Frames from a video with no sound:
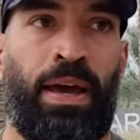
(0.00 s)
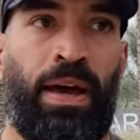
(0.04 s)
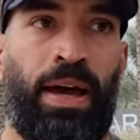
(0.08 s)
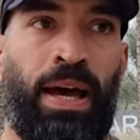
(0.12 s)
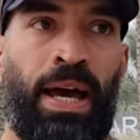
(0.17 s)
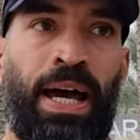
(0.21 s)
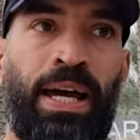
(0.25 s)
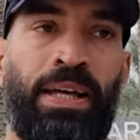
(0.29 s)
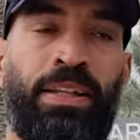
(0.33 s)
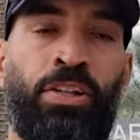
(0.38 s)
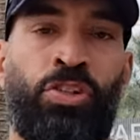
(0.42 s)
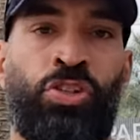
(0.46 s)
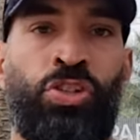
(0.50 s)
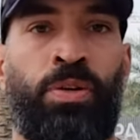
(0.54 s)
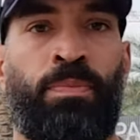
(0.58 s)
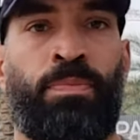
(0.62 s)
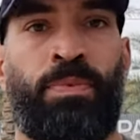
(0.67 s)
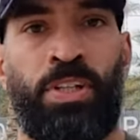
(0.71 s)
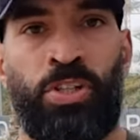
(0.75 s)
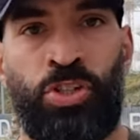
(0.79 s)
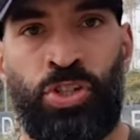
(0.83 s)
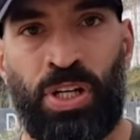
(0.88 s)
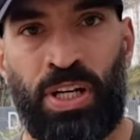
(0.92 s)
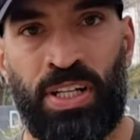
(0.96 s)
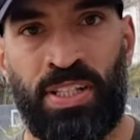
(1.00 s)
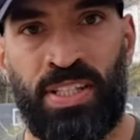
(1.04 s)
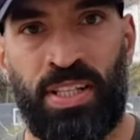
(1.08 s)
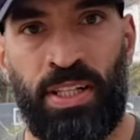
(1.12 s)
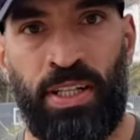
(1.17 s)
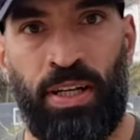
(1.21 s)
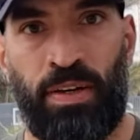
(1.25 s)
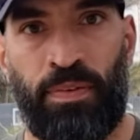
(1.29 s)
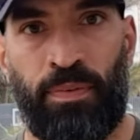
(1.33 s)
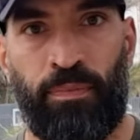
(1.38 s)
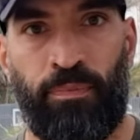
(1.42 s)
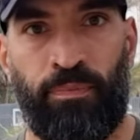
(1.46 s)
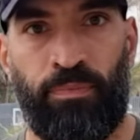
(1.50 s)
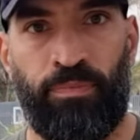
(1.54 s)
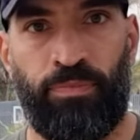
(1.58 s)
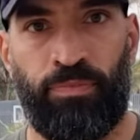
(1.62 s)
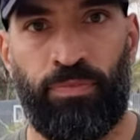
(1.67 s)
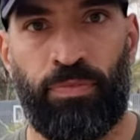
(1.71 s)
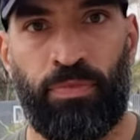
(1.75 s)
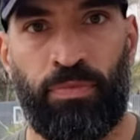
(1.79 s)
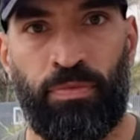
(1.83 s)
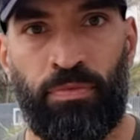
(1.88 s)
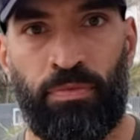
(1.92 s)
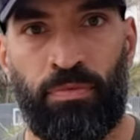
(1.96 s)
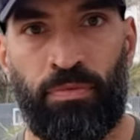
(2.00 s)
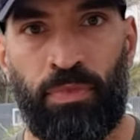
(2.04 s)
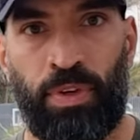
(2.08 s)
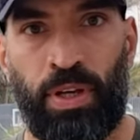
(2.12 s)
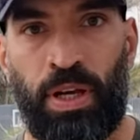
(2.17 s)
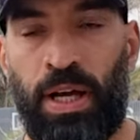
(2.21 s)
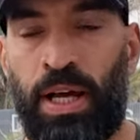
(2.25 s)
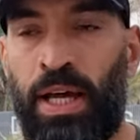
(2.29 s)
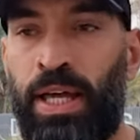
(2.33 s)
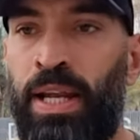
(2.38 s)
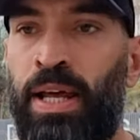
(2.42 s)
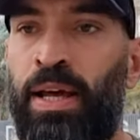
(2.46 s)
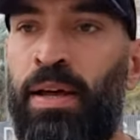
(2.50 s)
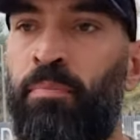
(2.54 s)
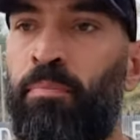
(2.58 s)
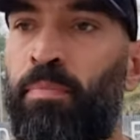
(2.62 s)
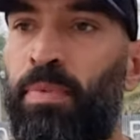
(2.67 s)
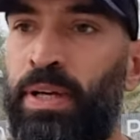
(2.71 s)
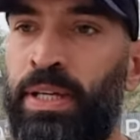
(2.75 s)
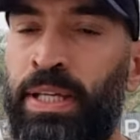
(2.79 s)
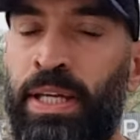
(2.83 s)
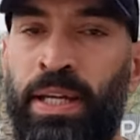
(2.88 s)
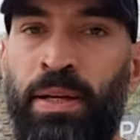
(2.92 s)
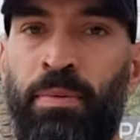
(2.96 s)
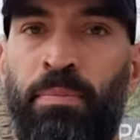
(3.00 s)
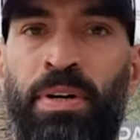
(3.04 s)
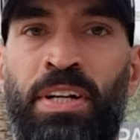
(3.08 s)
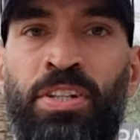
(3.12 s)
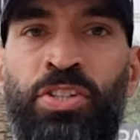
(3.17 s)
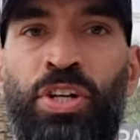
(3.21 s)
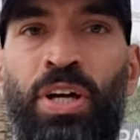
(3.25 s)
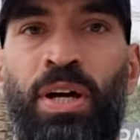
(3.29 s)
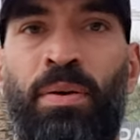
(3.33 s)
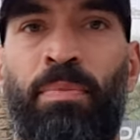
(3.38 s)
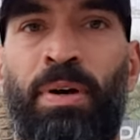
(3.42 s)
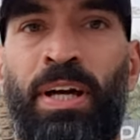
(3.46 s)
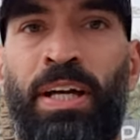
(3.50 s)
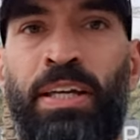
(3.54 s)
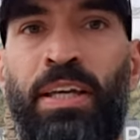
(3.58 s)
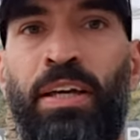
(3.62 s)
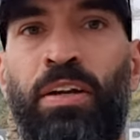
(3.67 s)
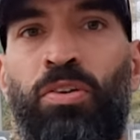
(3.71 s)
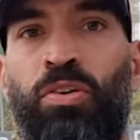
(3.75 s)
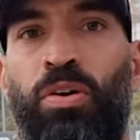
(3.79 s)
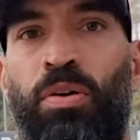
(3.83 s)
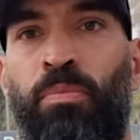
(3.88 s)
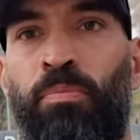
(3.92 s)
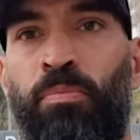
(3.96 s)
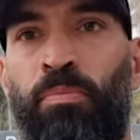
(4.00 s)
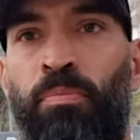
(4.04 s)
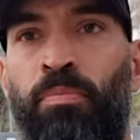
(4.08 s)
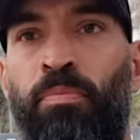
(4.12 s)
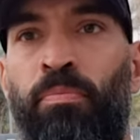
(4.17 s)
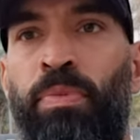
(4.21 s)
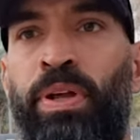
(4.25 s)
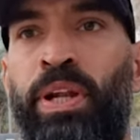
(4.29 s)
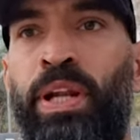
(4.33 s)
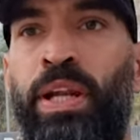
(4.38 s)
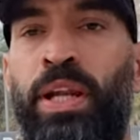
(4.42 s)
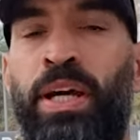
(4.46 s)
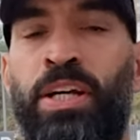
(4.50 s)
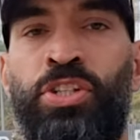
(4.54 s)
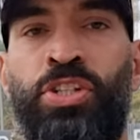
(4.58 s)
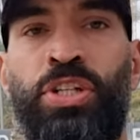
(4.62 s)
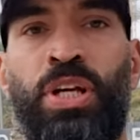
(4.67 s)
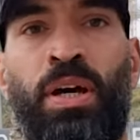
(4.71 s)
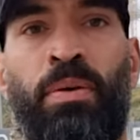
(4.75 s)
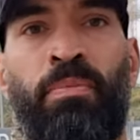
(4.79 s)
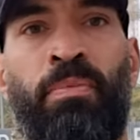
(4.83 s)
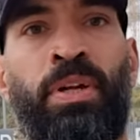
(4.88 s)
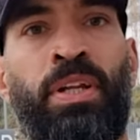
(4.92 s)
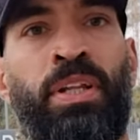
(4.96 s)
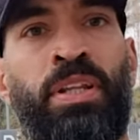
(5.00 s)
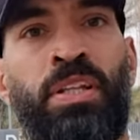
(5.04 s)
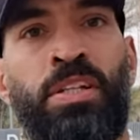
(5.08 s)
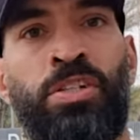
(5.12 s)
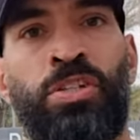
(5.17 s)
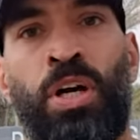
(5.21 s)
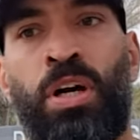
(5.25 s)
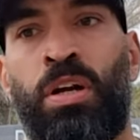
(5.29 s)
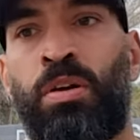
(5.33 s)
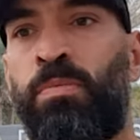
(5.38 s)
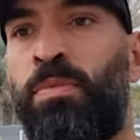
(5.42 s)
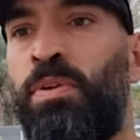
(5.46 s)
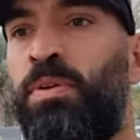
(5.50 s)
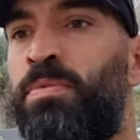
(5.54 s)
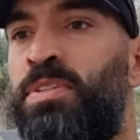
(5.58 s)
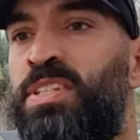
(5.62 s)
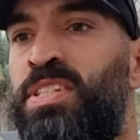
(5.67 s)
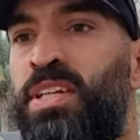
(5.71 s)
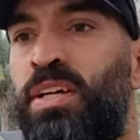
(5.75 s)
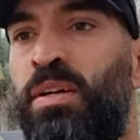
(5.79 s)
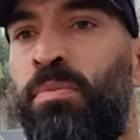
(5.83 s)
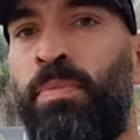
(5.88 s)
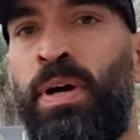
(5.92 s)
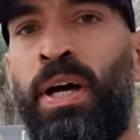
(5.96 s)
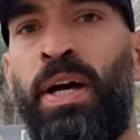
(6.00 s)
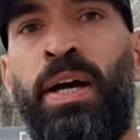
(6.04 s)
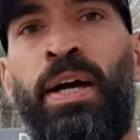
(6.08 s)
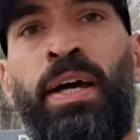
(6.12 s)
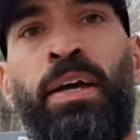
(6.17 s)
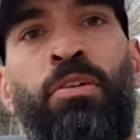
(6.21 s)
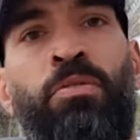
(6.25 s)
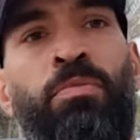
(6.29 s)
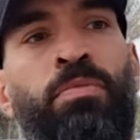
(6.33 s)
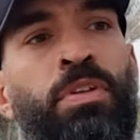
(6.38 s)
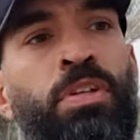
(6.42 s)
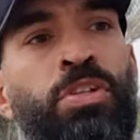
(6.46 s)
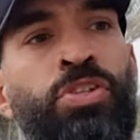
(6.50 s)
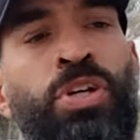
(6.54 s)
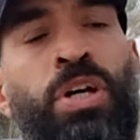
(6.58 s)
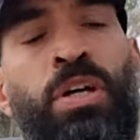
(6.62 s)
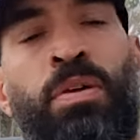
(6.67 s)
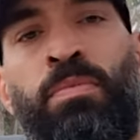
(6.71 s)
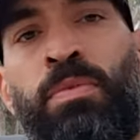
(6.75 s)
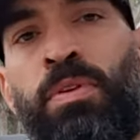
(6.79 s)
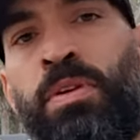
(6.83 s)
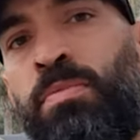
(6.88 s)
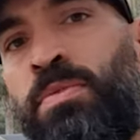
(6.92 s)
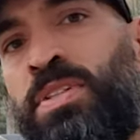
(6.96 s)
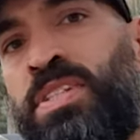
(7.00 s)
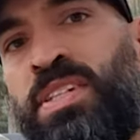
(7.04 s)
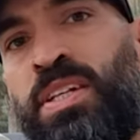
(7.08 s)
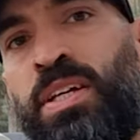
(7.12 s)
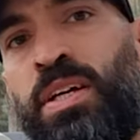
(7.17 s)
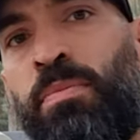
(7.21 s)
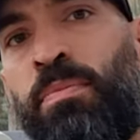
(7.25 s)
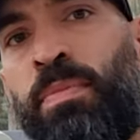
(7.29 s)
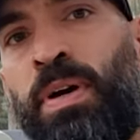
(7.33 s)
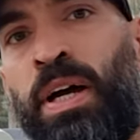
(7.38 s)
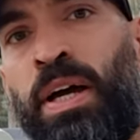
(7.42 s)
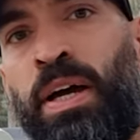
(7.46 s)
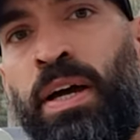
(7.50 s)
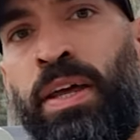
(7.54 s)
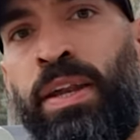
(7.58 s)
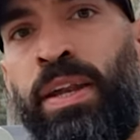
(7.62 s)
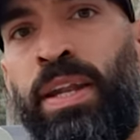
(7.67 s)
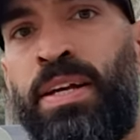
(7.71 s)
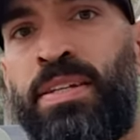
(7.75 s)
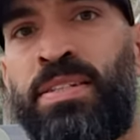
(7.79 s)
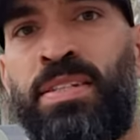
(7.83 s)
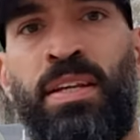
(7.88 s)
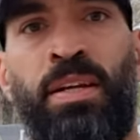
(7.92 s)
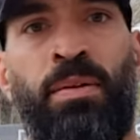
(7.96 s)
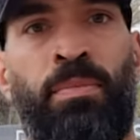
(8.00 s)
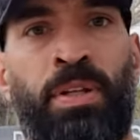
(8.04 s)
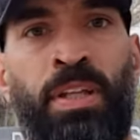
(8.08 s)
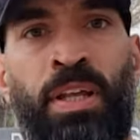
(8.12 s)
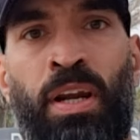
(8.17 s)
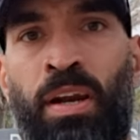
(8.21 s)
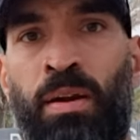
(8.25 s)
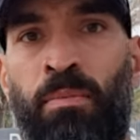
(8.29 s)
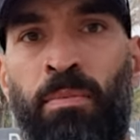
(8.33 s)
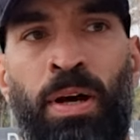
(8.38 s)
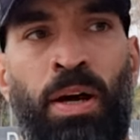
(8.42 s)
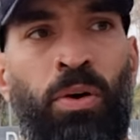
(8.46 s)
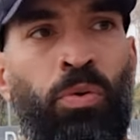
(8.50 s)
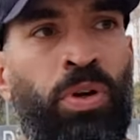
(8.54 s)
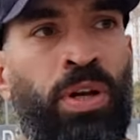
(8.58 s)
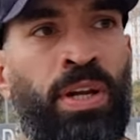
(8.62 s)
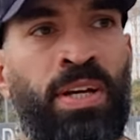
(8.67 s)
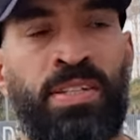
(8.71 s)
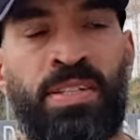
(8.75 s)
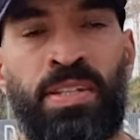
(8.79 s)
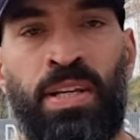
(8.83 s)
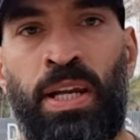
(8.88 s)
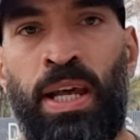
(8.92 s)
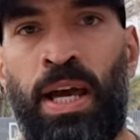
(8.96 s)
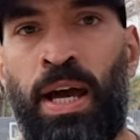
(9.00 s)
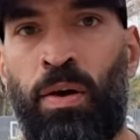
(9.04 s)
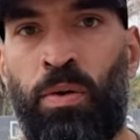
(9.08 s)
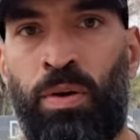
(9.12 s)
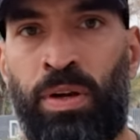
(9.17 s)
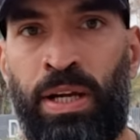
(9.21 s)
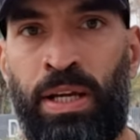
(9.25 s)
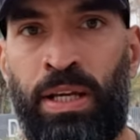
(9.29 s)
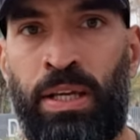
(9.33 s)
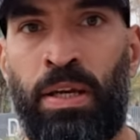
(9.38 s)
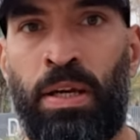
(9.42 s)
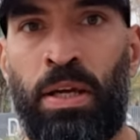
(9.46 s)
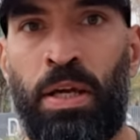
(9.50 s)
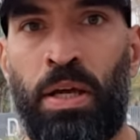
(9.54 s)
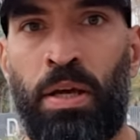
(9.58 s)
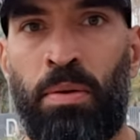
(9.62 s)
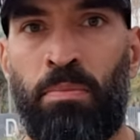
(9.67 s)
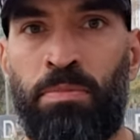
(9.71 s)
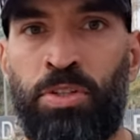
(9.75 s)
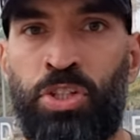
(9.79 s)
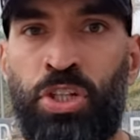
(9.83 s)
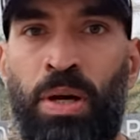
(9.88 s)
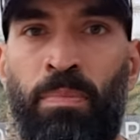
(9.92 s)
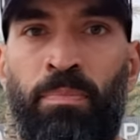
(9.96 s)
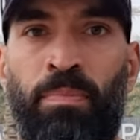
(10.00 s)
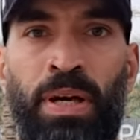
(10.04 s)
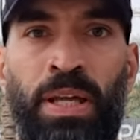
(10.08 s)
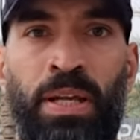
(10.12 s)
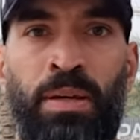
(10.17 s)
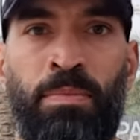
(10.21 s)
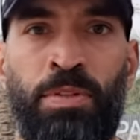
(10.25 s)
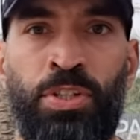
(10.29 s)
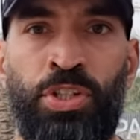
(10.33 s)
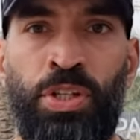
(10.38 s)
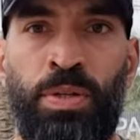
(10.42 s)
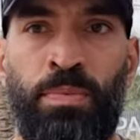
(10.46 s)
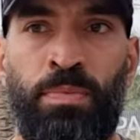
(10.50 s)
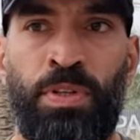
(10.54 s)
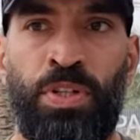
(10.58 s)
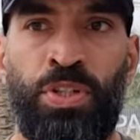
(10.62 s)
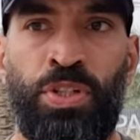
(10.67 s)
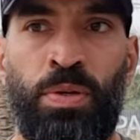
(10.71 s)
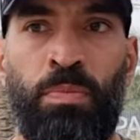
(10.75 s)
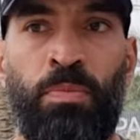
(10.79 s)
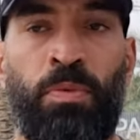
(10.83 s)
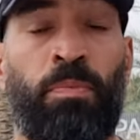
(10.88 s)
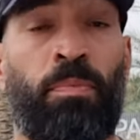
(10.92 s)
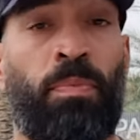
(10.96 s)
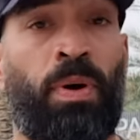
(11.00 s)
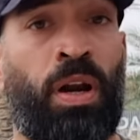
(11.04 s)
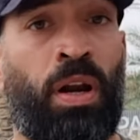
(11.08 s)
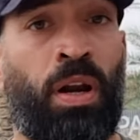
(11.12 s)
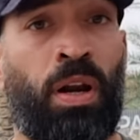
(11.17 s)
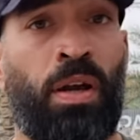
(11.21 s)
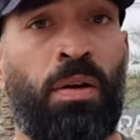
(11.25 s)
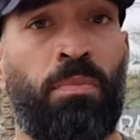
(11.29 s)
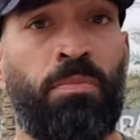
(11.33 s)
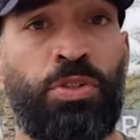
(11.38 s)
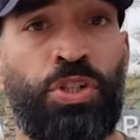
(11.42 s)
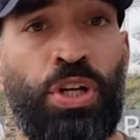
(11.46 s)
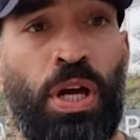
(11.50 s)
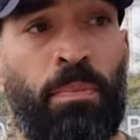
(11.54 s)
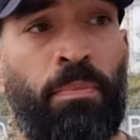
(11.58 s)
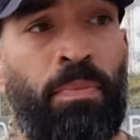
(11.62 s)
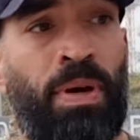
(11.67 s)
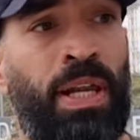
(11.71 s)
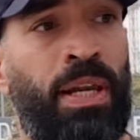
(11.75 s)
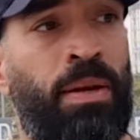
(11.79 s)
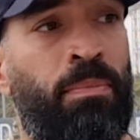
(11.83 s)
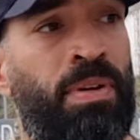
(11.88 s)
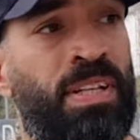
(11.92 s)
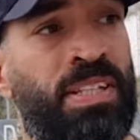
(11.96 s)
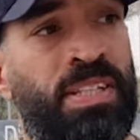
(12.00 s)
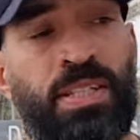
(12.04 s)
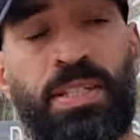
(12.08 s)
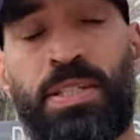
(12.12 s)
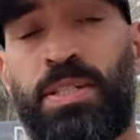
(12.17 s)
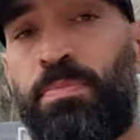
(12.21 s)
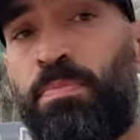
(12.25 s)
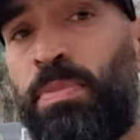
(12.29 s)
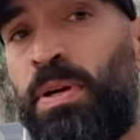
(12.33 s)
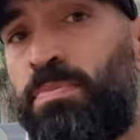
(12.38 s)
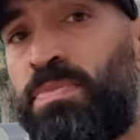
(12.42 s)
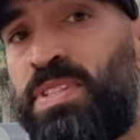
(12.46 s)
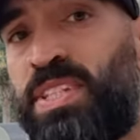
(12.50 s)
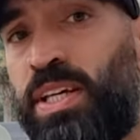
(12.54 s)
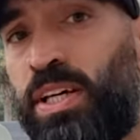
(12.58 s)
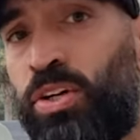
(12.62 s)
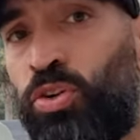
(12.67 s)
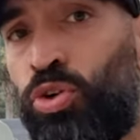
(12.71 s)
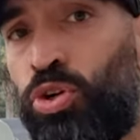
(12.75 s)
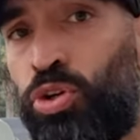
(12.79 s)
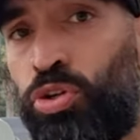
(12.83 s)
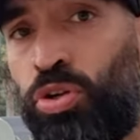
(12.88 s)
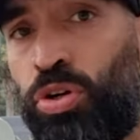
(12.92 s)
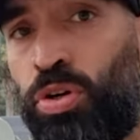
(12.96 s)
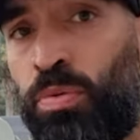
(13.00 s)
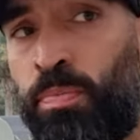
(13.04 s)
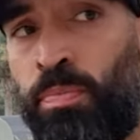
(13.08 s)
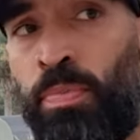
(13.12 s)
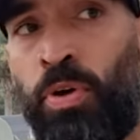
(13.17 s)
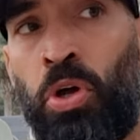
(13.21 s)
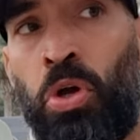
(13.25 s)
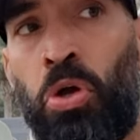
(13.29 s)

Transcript: هاي تجربتي الشخصيه انا يعني برجع بحكي لكم من الاشياء من التجارب اللي بتصير معي ومن التجارب اللي بتصير مع الناس اللي بدربها والناس اللي حوالي مش عمالي بجيب إشي من برا مش عمالي بس بمسك كتب